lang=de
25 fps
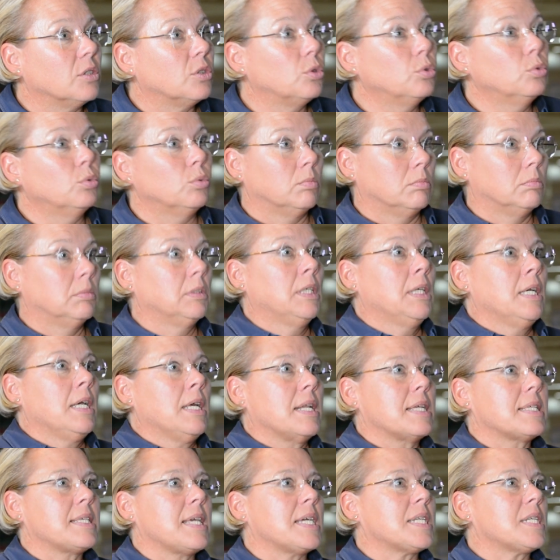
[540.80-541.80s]
tun.
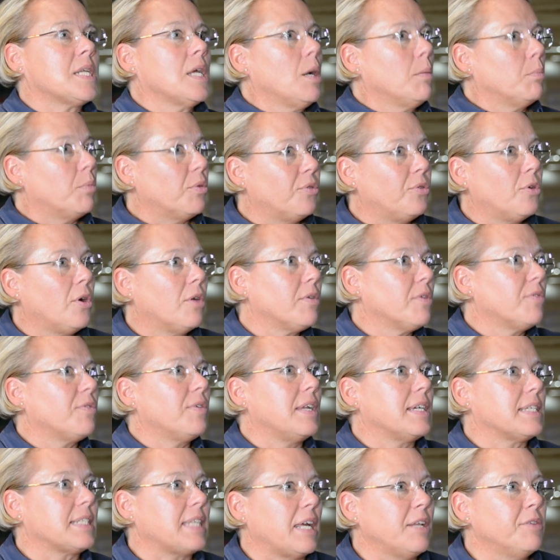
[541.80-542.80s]
Das heißt, bevor wir
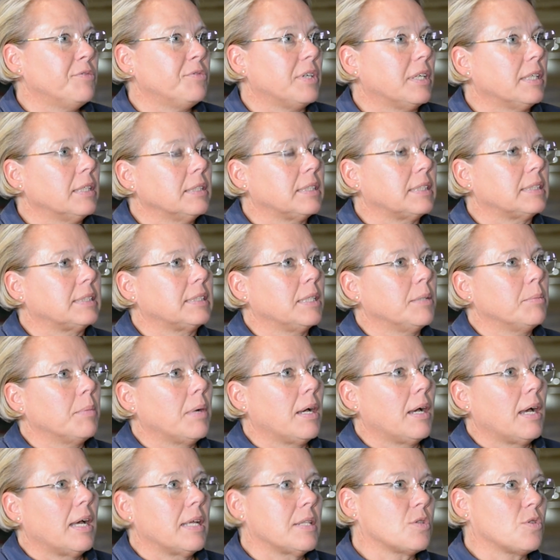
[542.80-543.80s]
vielleicht anfangen, das
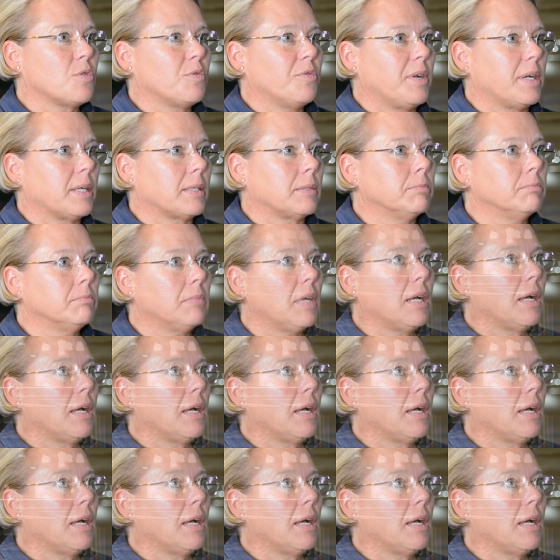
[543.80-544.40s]
Thema anzufacken, äh,